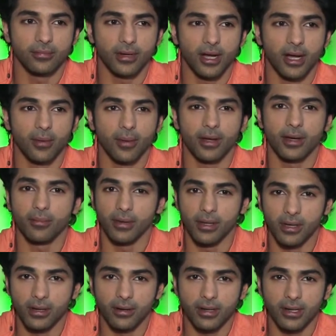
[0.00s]
हमारी
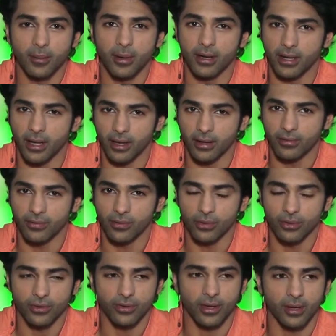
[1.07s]
मिलिट्री हमारी
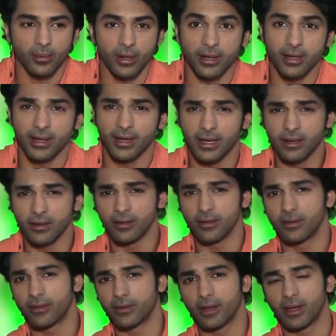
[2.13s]
एयरफोर्स हमारे
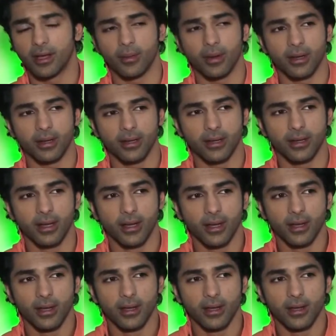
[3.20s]
क्लीनर्स हमारे
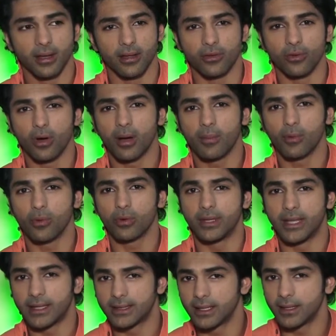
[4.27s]
जो आप लोग
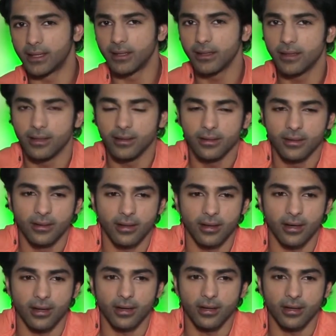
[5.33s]
देखते नहीं
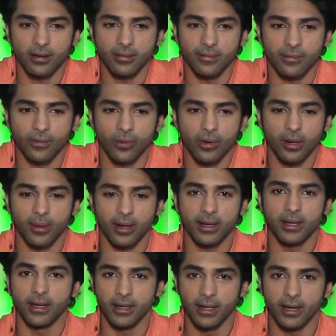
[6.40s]
हैं वो
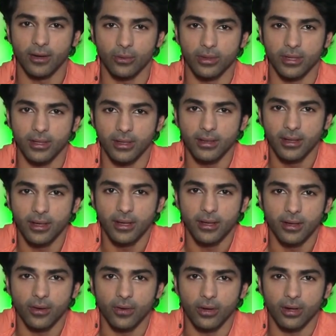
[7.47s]
हमारी इंडिया होती है
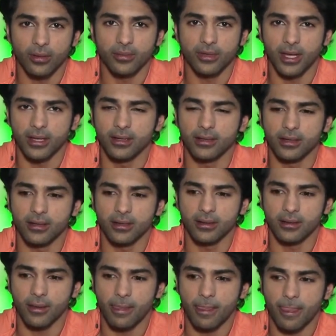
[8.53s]
और हम ज़्यादातर
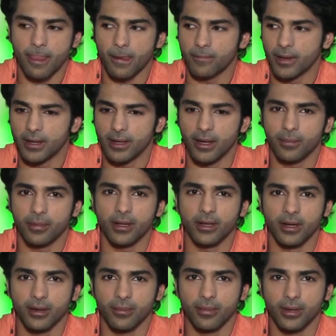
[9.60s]
यानी अपने
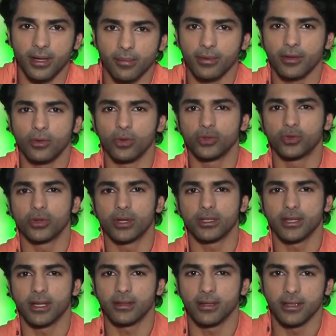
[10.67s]
घर में अपने दोस्तों के
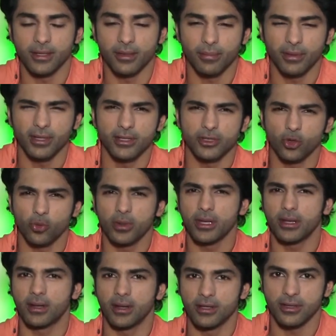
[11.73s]
साथ रहते हैं पर देर सो
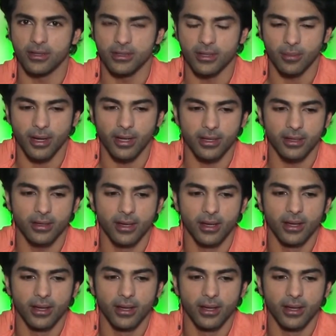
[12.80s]
मेनी कल्चर्स हमारी